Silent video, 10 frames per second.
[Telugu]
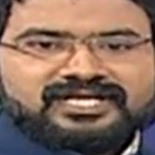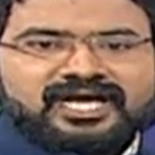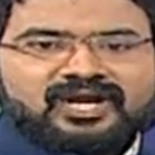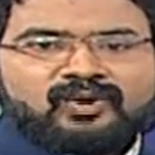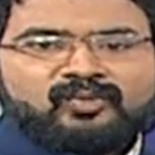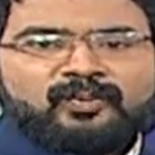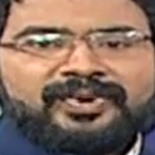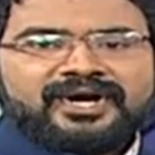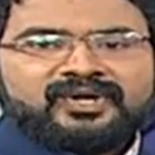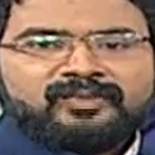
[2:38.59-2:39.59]
జిల్లాలో
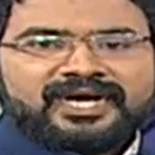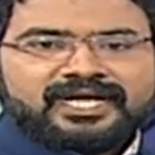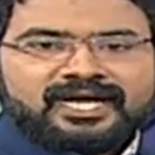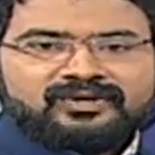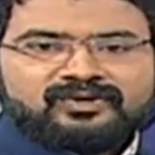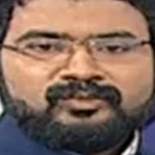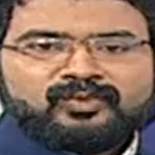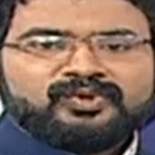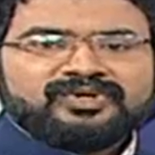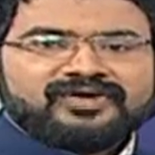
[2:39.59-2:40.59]
ముప్పై ఏడు మండలాలు
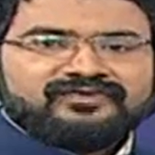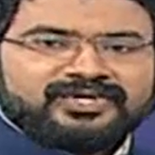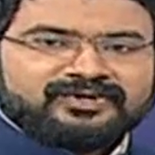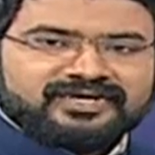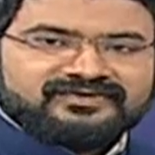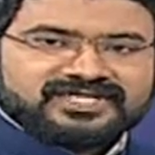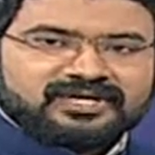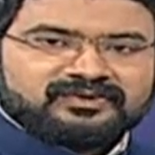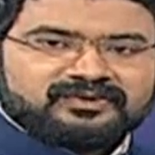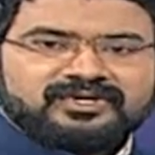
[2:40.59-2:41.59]
మూడు రెవెన్యూ
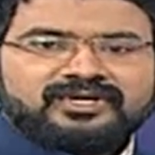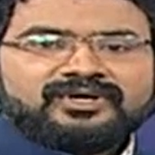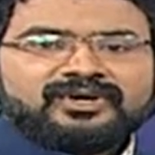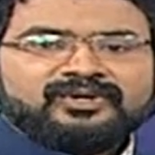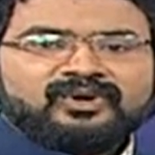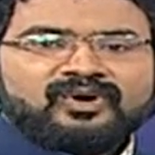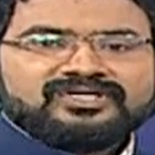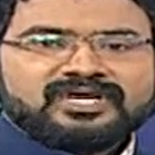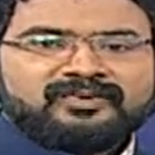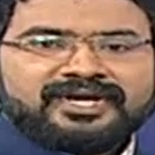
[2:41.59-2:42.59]
డివిజన్లు రెండు
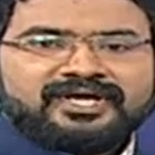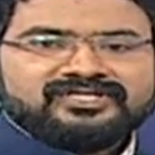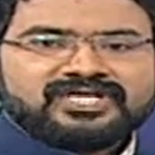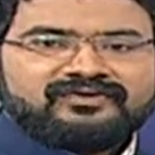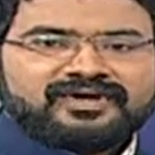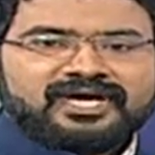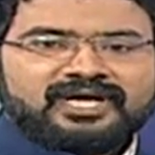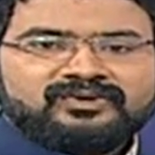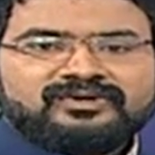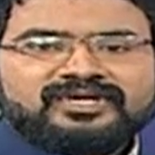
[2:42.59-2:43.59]
లోక్సభ
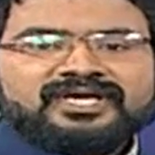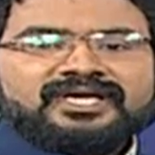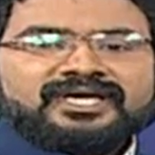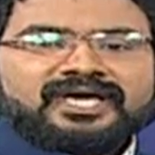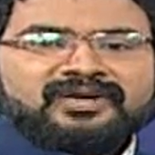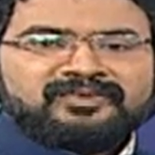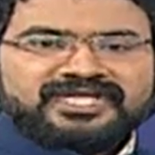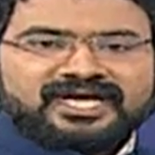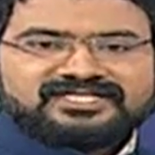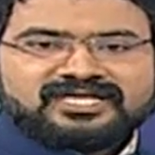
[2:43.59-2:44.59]
నియోజకవర్గాలు
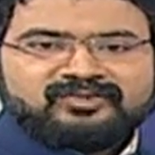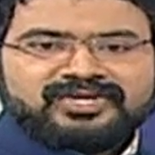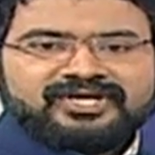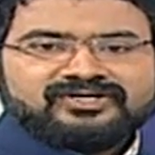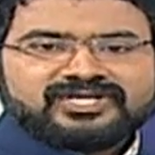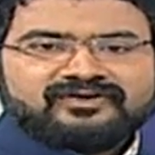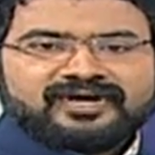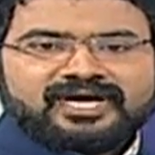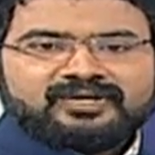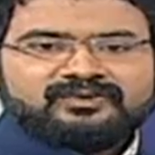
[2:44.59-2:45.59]
ఎనిమిది అసెంబ్లీ
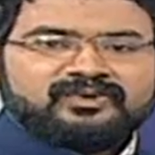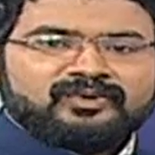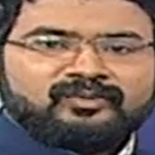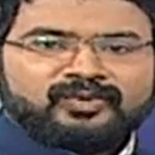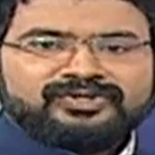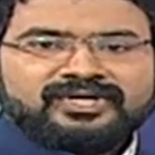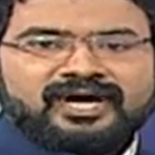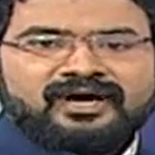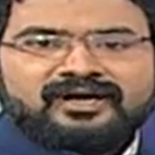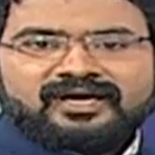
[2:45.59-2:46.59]
నియోజకవర్గాలు
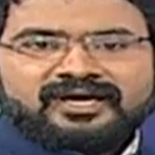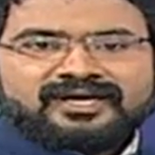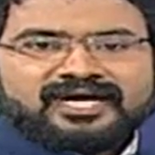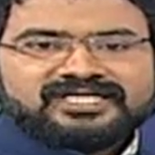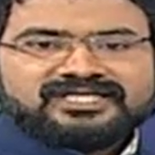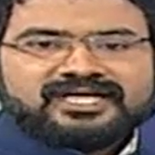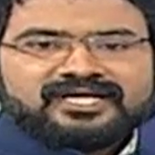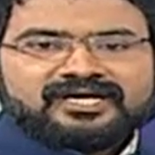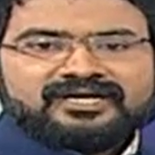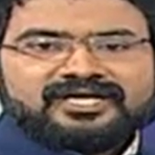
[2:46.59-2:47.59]
ముందుగా
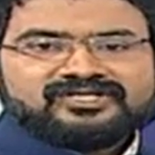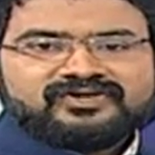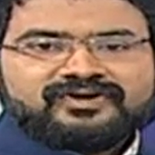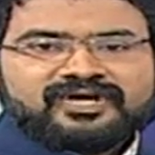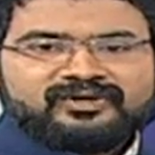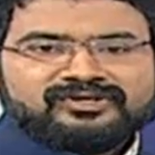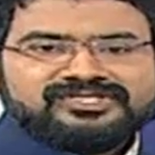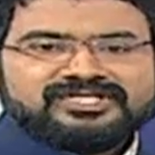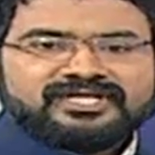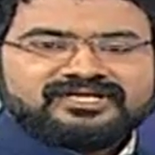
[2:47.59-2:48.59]
రాజేంద్రనగర్ నియోజకవర్గం
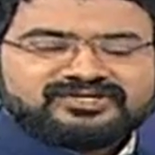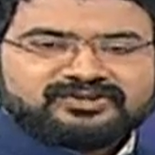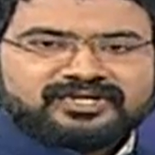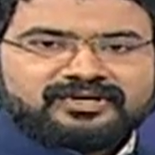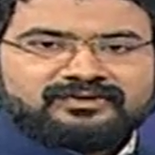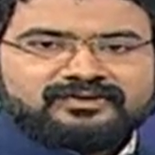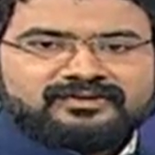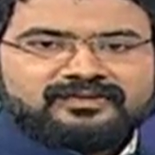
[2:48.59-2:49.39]
గురించి తెలుసుకుందాం